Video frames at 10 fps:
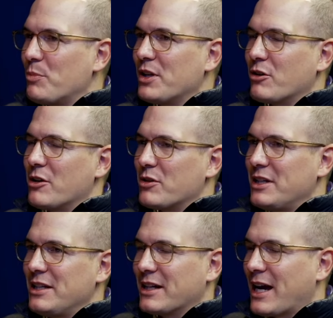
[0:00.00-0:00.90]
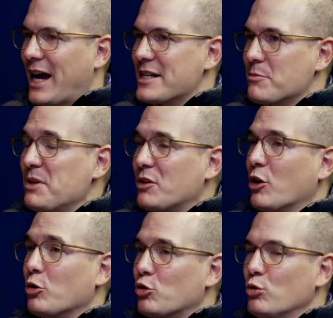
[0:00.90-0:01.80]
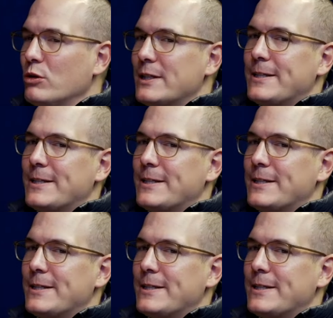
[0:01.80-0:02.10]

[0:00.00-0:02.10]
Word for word: Bitcoin und die innere Reise Bitcoin und du.